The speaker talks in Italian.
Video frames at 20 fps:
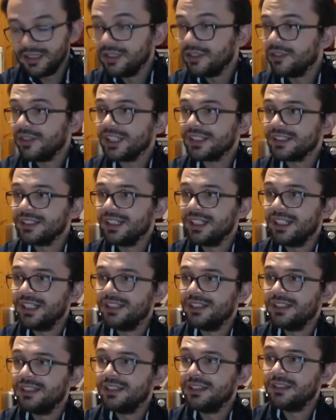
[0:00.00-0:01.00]

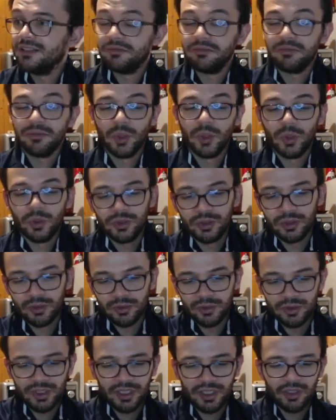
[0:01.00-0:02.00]
Guardala, molto
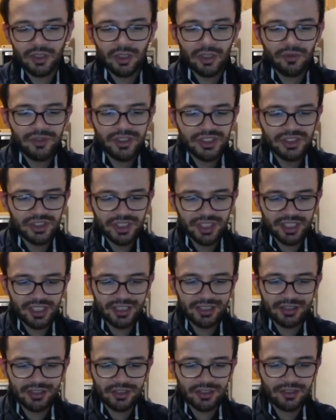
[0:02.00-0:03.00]
molto. Non ho visto il
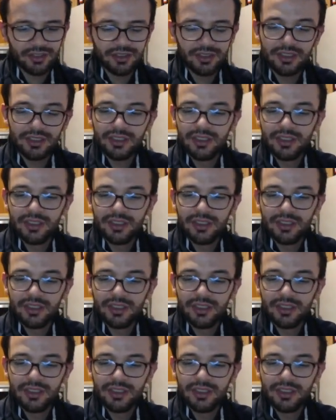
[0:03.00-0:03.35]
retro.